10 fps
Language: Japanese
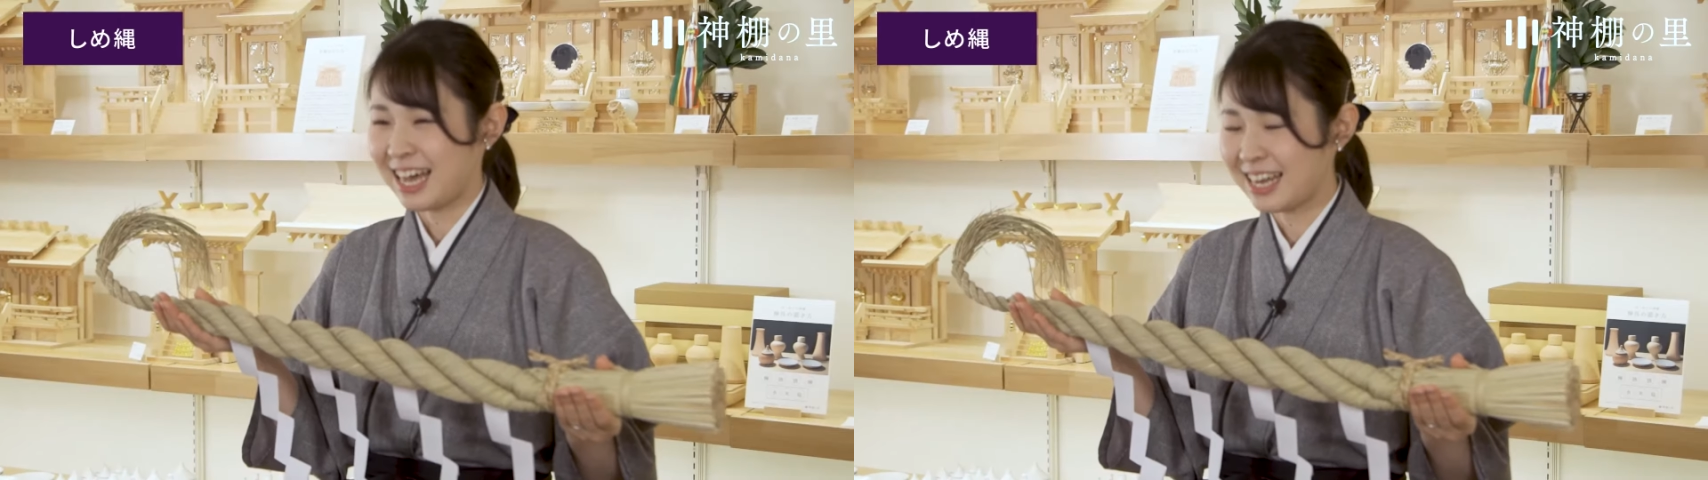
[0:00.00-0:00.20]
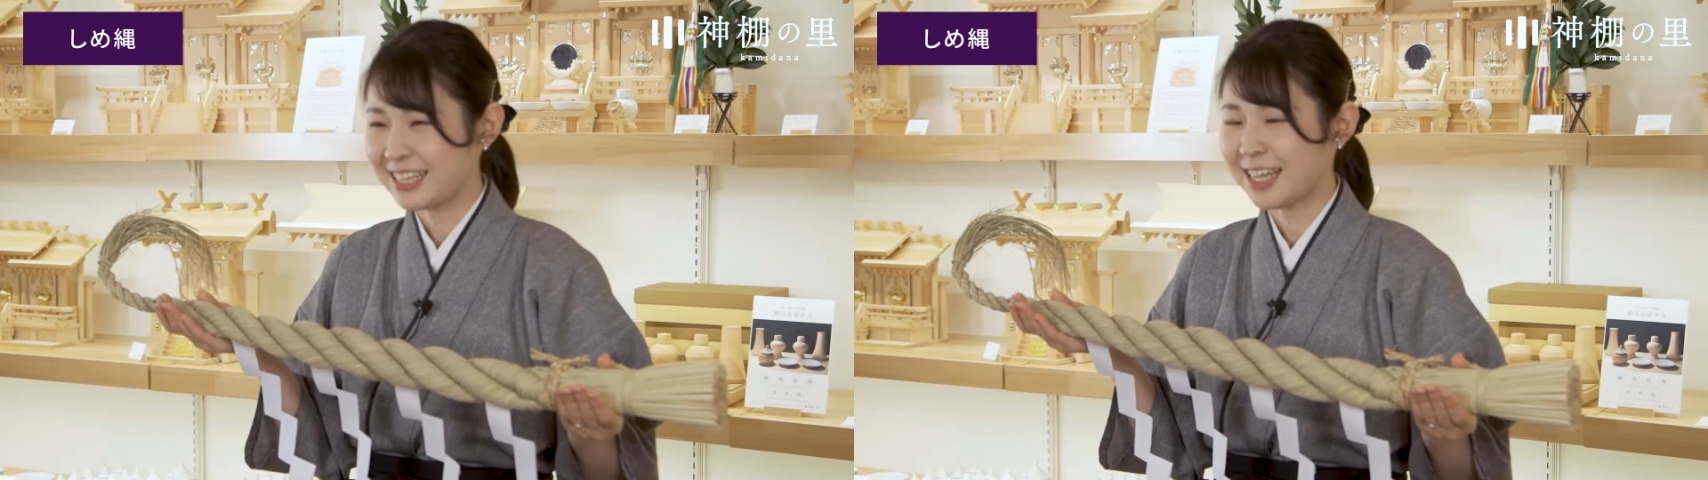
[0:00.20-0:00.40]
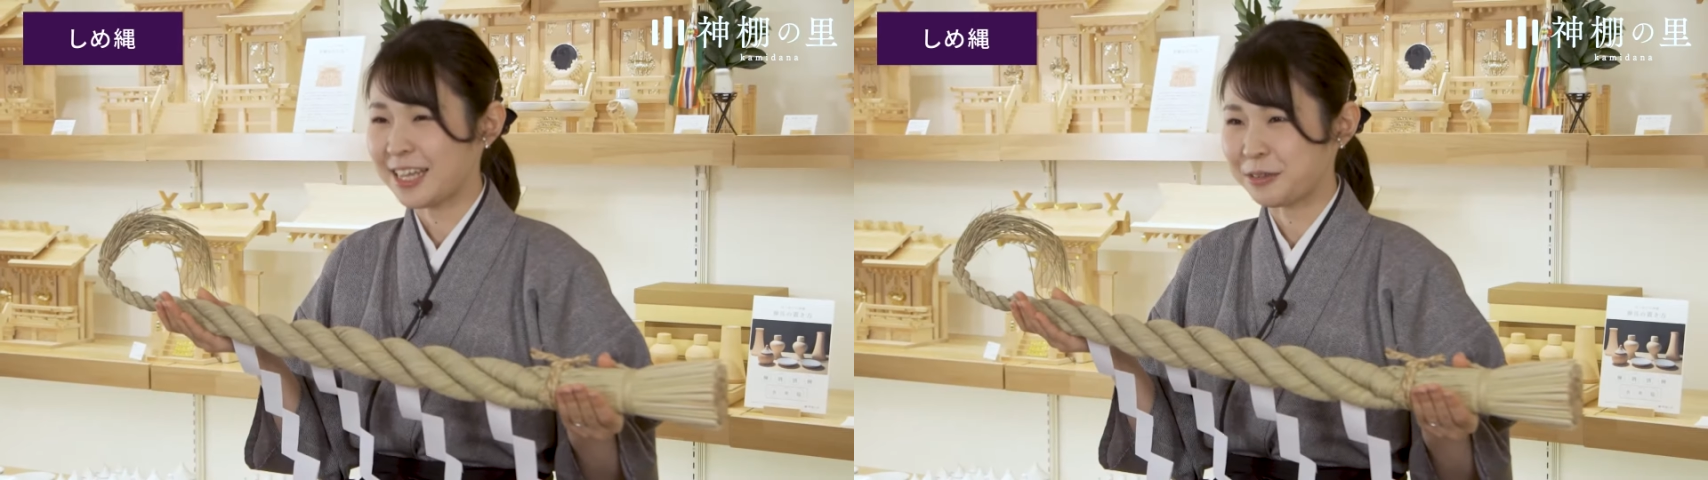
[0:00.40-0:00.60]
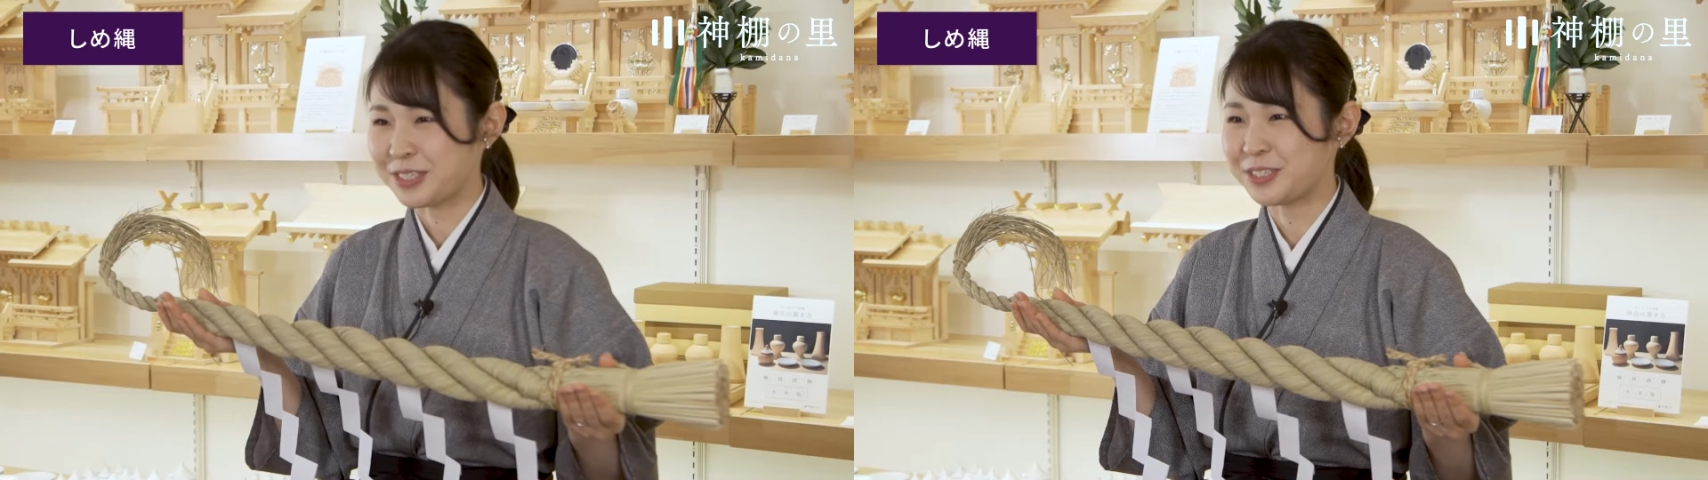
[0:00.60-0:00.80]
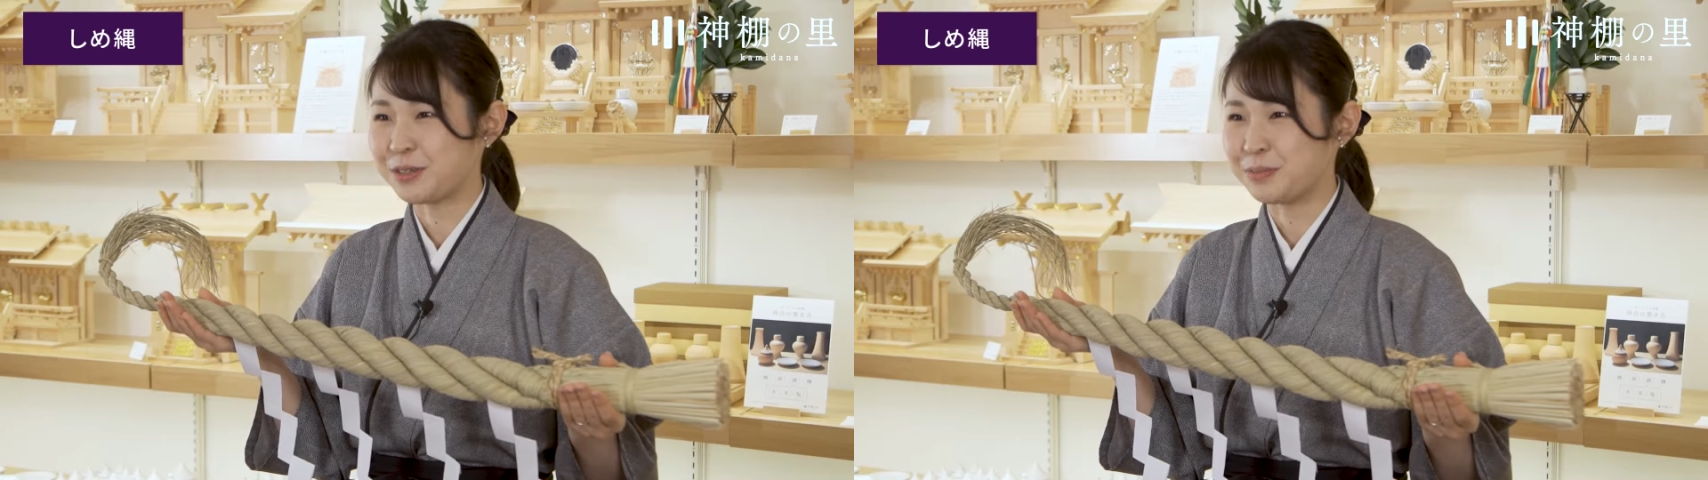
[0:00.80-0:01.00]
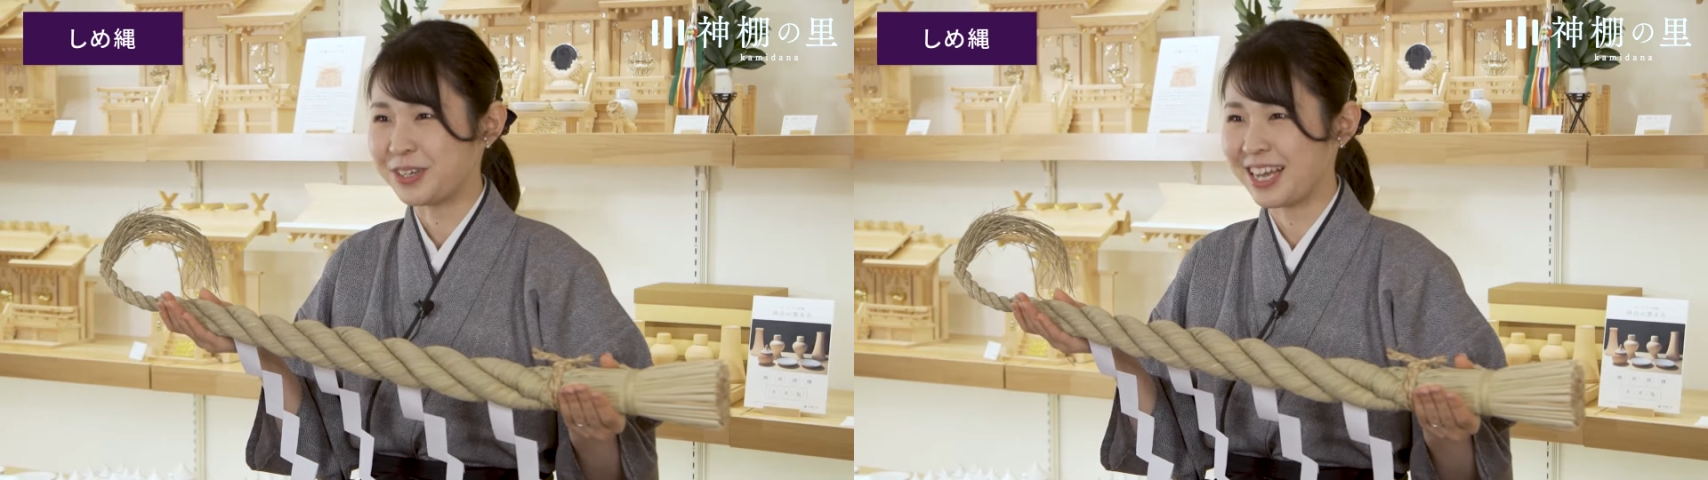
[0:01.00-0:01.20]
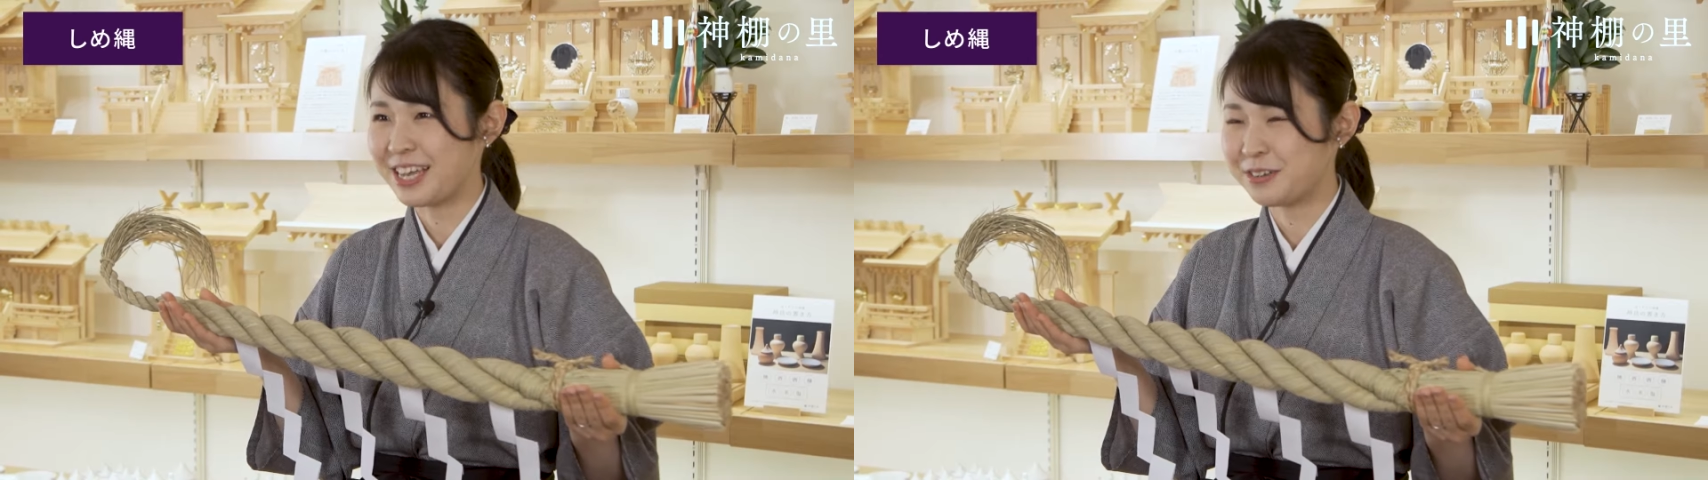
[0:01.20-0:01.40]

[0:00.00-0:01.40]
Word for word: 新たな年を迎